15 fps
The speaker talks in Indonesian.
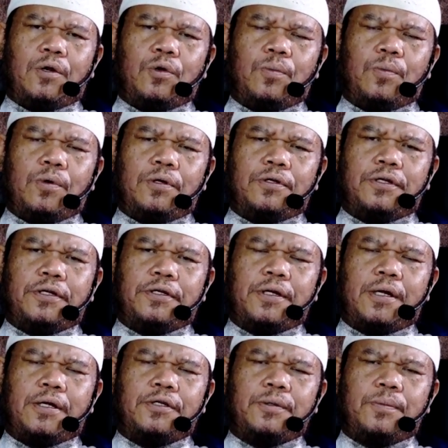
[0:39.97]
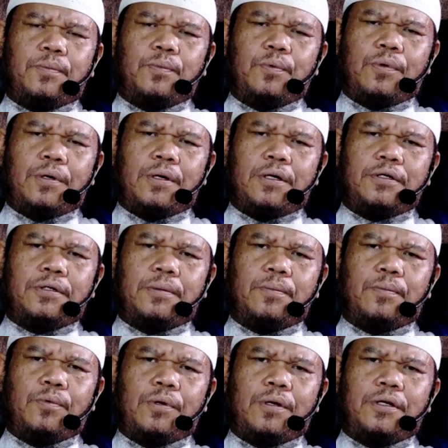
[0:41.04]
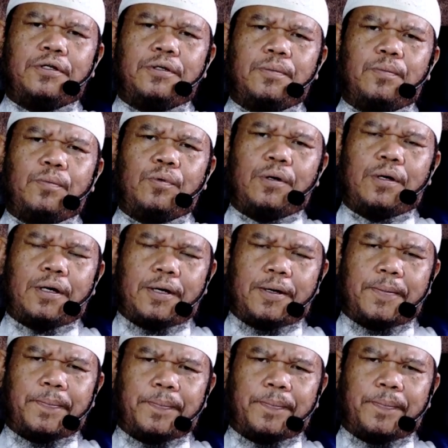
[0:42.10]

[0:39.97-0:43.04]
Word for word: umroh secara sempurna, sempurna, sempurna.